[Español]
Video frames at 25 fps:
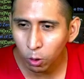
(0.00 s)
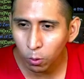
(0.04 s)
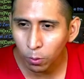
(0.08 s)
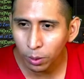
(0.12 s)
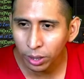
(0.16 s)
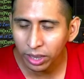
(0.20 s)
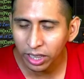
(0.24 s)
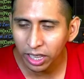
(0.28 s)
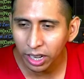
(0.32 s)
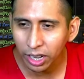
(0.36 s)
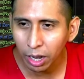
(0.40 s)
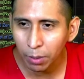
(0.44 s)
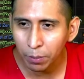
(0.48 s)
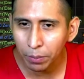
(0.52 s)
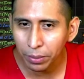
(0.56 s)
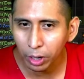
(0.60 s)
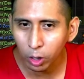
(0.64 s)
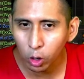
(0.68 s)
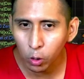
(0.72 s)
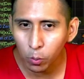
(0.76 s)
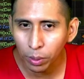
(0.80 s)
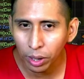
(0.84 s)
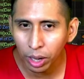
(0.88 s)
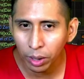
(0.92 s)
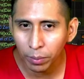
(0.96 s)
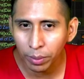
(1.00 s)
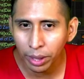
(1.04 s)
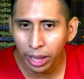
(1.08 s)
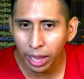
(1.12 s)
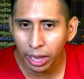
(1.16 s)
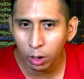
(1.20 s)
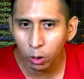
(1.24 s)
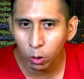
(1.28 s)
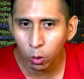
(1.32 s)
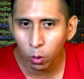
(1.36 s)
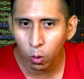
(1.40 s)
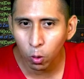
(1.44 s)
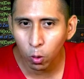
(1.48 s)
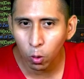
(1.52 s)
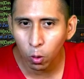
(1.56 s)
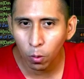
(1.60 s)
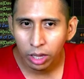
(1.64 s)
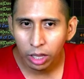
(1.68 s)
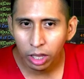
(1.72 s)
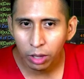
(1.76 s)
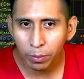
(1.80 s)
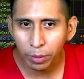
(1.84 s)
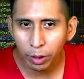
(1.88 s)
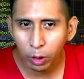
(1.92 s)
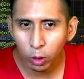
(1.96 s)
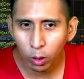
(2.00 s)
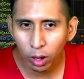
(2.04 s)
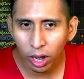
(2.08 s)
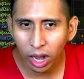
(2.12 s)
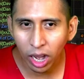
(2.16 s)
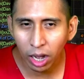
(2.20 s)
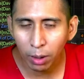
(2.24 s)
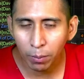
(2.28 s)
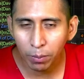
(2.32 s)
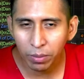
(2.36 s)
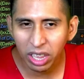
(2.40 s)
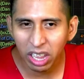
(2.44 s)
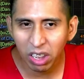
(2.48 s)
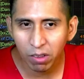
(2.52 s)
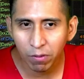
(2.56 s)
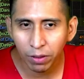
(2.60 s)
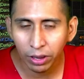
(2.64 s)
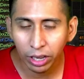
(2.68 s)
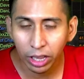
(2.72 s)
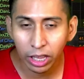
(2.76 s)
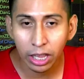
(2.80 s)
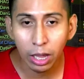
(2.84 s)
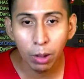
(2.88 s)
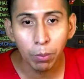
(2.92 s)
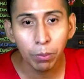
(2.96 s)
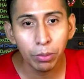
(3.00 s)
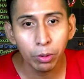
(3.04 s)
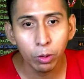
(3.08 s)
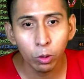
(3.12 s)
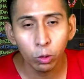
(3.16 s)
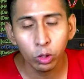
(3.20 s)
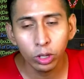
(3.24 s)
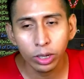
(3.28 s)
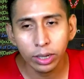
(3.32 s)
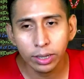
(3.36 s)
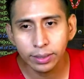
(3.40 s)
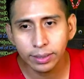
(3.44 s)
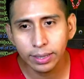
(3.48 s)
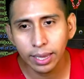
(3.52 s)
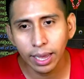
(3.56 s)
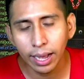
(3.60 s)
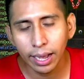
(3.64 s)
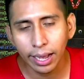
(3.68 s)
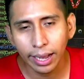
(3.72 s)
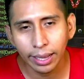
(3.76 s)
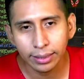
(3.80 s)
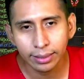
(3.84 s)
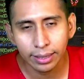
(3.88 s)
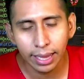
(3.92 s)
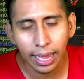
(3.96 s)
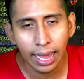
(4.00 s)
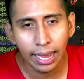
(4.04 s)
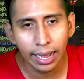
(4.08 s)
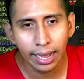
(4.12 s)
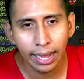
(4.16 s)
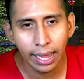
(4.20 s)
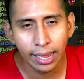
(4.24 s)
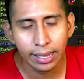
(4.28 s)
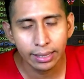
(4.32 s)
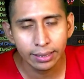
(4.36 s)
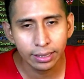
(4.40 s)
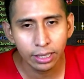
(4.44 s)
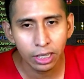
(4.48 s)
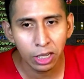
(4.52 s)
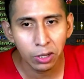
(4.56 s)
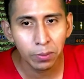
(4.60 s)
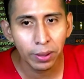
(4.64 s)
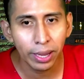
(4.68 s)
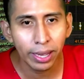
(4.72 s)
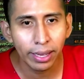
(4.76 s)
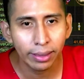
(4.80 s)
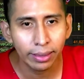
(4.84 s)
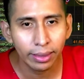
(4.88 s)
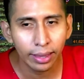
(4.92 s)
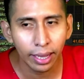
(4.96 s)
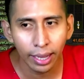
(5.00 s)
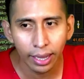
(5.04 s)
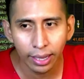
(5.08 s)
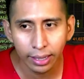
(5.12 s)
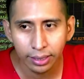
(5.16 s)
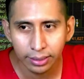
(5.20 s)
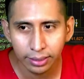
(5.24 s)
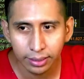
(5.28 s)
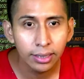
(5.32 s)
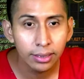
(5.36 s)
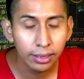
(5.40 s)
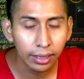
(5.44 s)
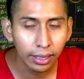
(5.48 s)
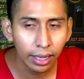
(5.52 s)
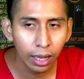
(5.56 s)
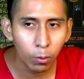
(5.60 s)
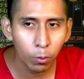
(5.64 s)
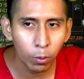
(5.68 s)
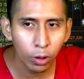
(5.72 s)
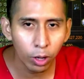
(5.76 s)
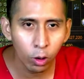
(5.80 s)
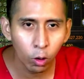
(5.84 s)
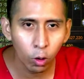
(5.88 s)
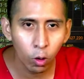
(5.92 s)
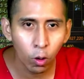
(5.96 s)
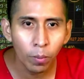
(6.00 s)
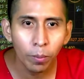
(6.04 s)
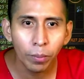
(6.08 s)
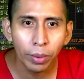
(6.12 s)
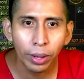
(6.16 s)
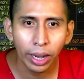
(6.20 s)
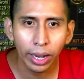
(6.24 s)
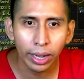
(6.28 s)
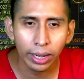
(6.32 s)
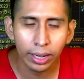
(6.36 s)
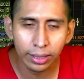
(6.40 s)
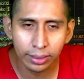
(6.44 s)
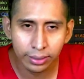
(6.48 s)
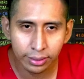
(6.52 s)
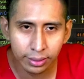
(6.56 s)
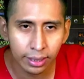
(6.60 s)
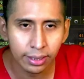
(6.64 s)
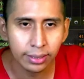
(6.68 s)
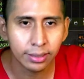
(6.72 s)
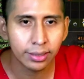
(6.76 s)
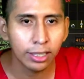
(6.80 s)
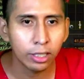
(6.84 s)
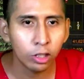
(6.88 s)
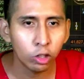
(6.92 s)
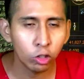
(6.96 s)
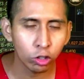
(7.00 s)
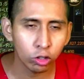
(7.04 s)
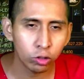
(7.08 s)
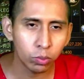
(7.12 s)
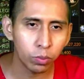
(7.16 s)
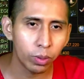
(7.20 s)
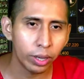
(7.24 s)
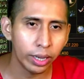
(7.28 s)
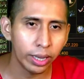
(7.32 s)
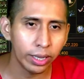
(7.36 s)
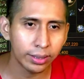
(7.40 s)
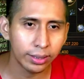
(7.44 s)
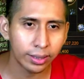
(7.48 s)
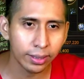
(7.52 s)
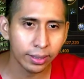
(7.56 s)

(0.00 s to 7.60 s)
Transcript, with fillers: venderlas para comprarme algo y mejorar a mi elfa, que ya puedo utilizar las alas nivel 3. Sería bueno comprarlas. 300 bless